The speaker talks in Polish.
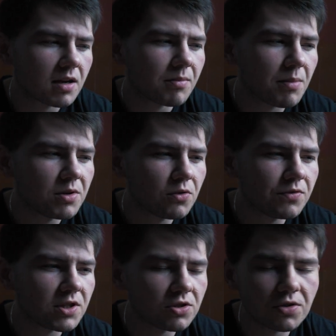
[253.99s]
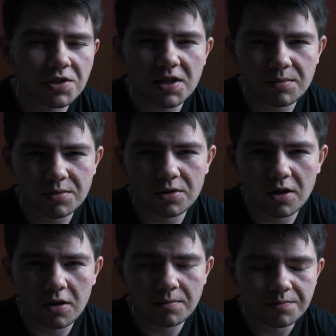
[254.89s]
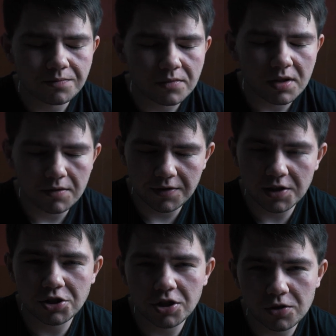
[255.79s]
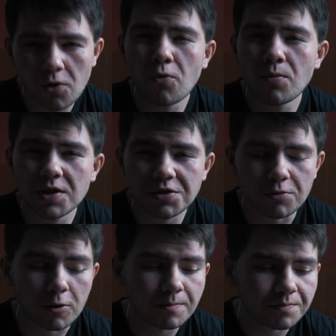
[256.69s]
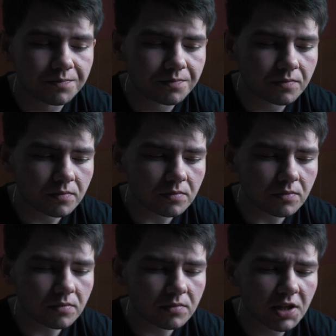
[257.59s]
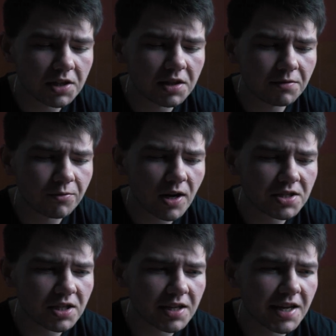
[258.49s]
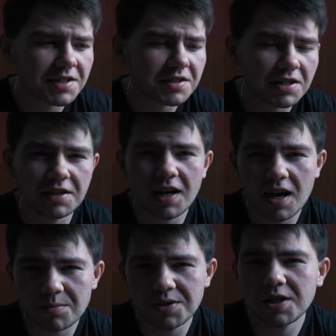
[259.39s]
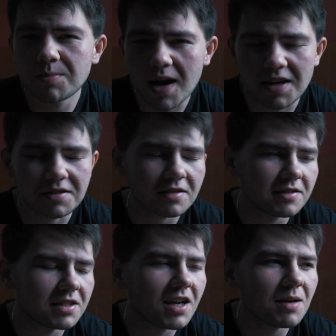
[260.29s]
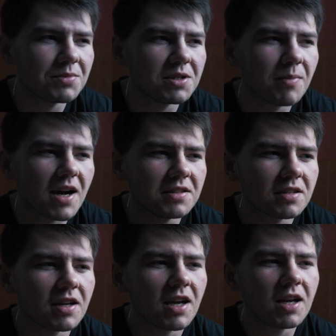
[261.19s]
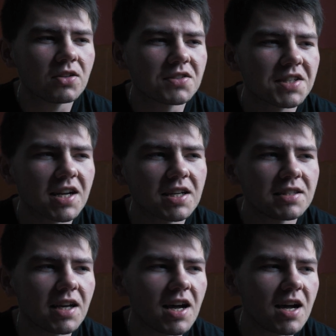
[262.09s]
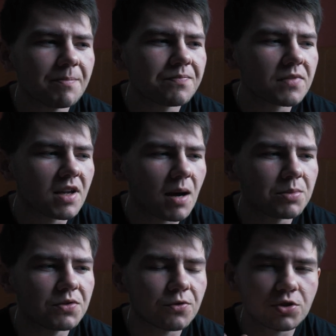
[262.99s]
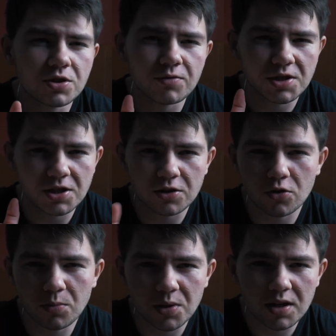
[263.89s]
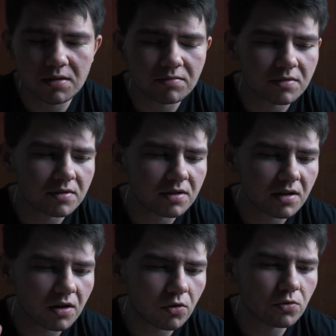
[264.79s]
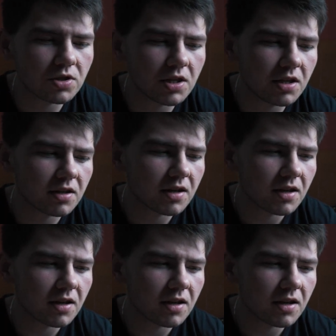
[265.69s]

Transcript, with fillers: mamy również dostęp do większego umysłu, i tym właśnie jest idea Big Mind. Idea Big Mind to jest taka idea, aby tworzyć właśnie grupy ludzi